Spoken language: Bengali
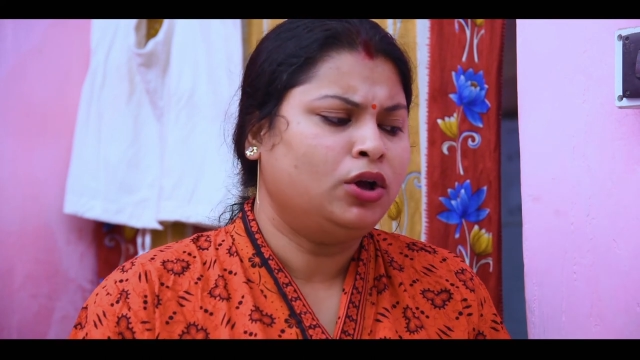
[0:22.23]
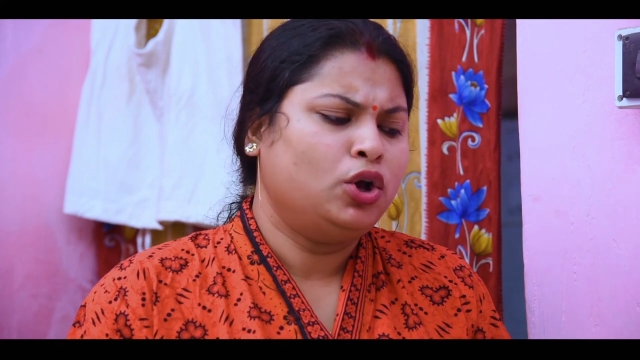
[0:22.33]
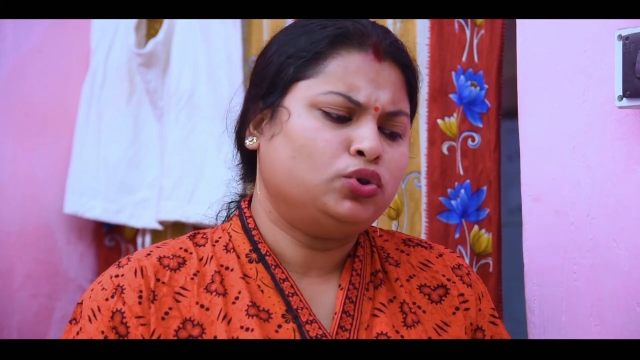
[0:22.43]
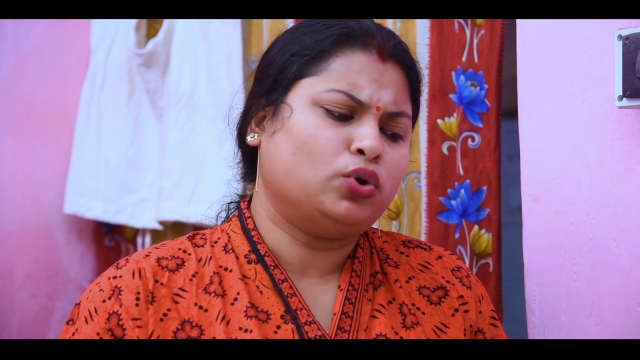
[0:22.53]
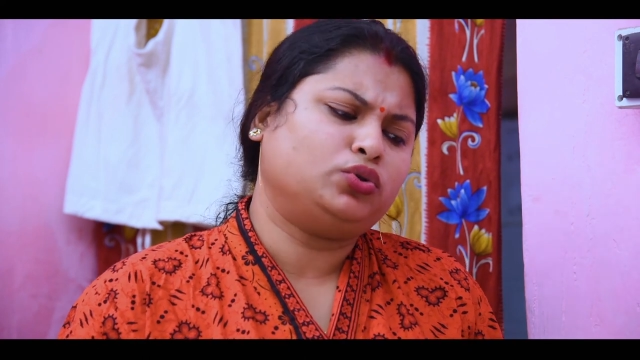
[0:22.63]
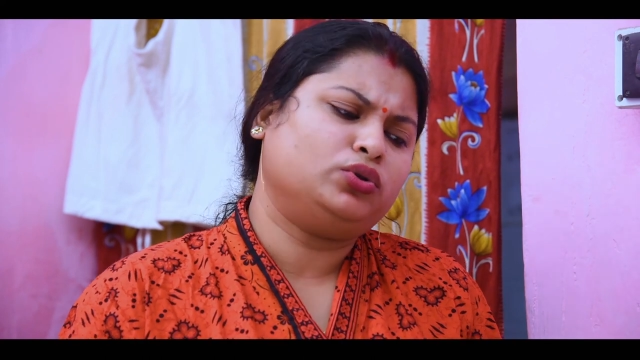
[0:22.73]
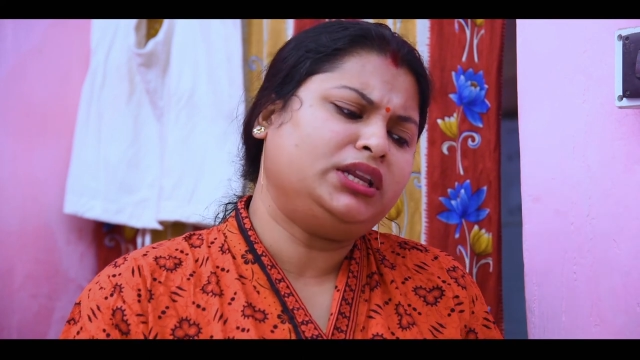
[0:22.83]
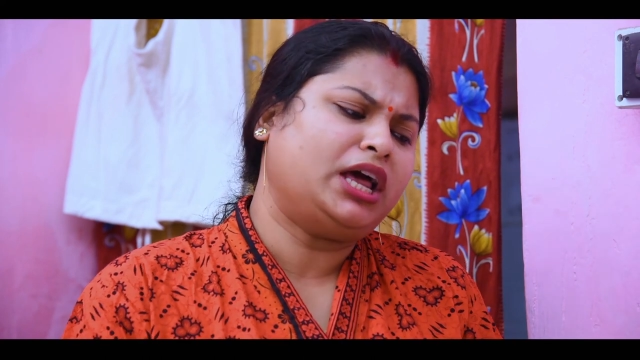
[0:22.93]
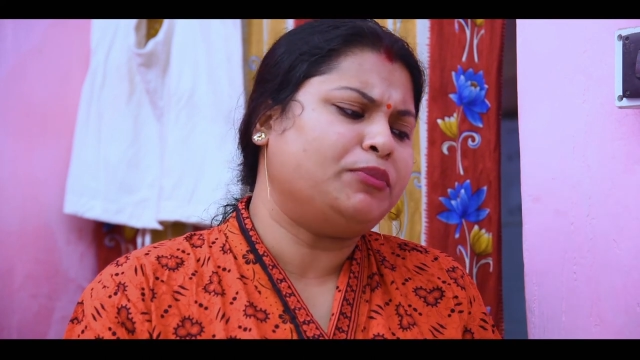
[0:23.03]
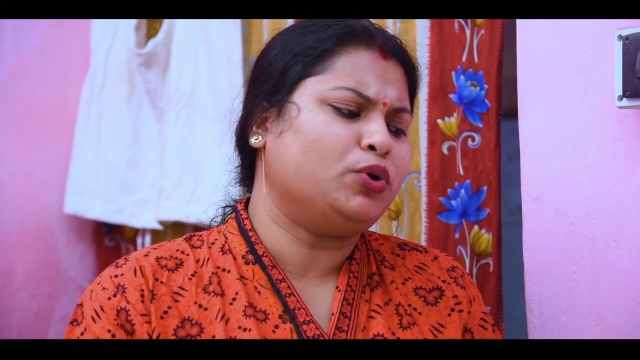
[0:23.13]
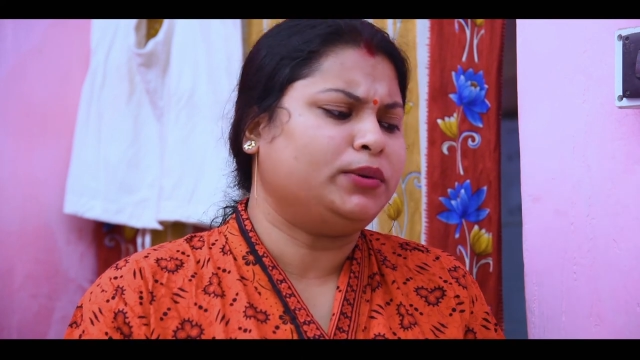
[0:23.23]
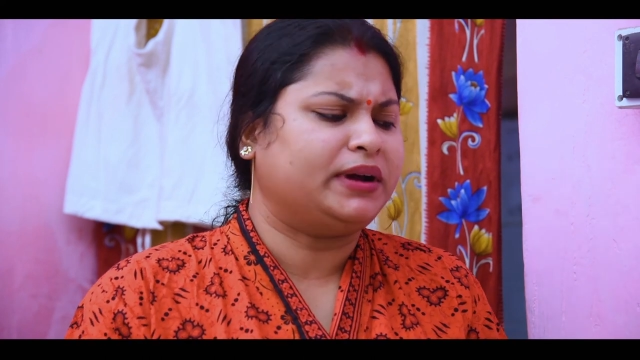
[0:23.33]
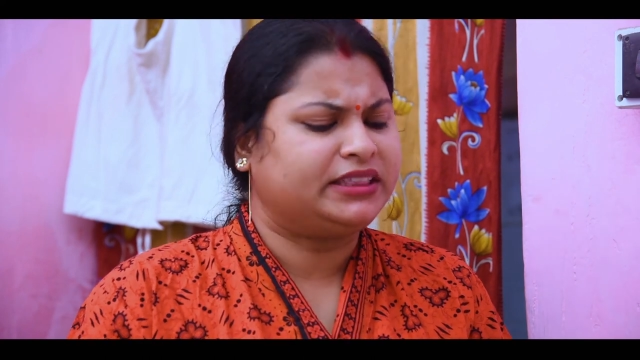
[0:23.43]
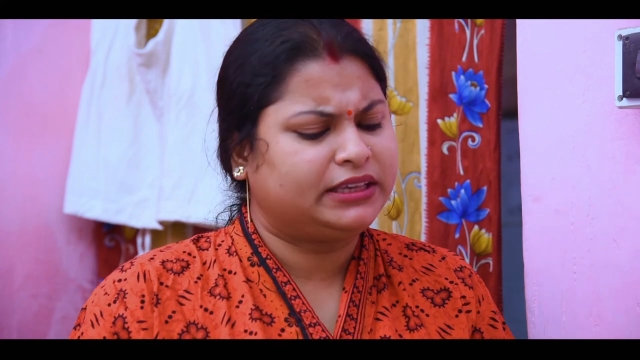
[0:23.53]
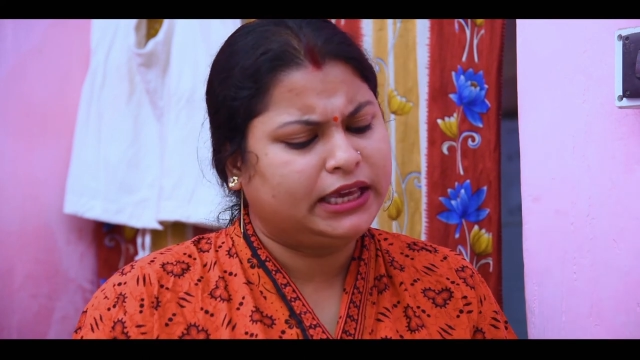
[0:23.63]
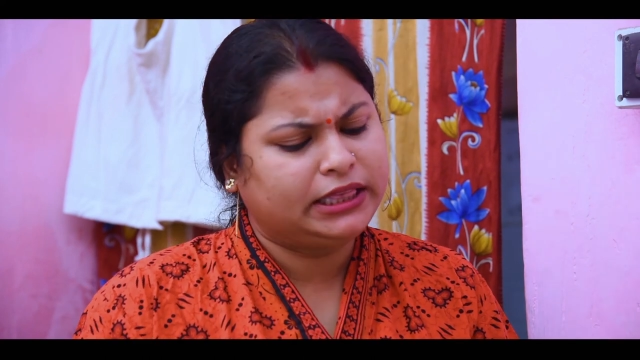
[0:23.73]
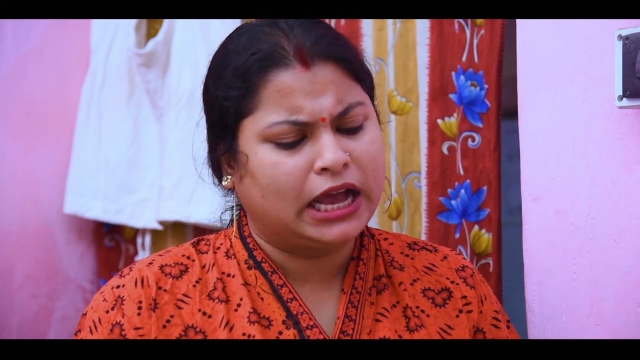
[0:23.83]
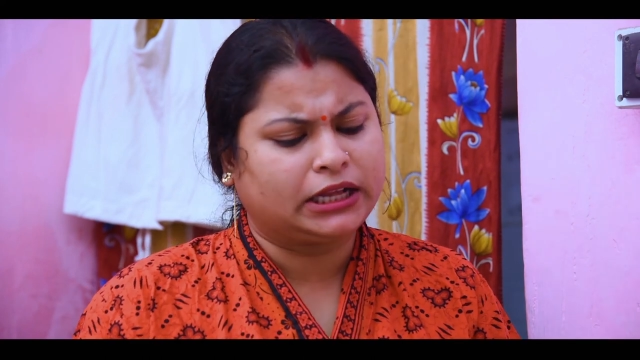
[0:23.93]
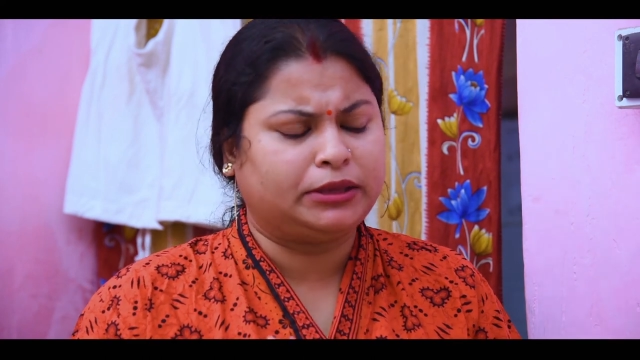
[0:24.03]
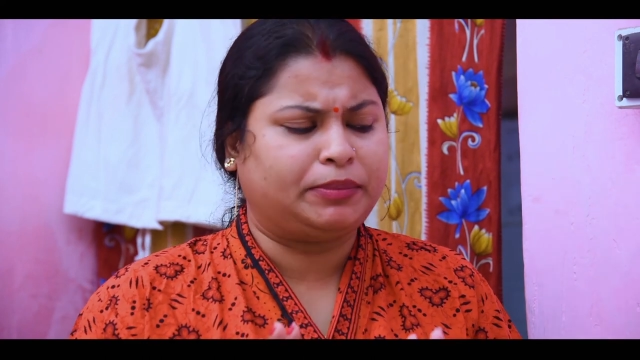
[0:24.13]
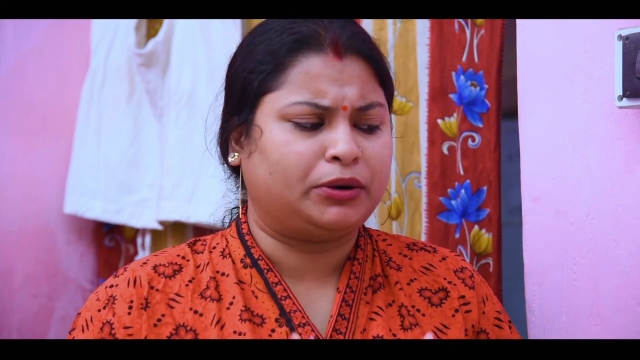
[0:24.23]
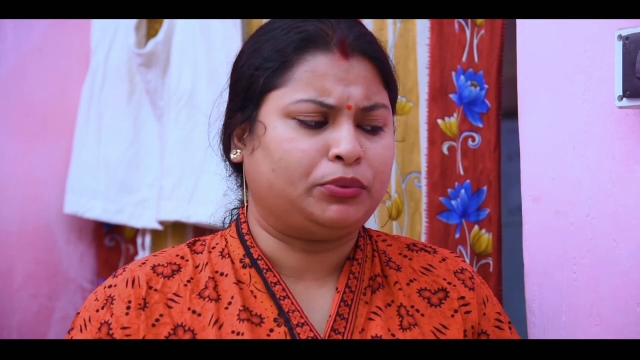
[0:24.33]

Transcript: ততদিন আমি ওই বাড়িতে গিয়ে থাকতে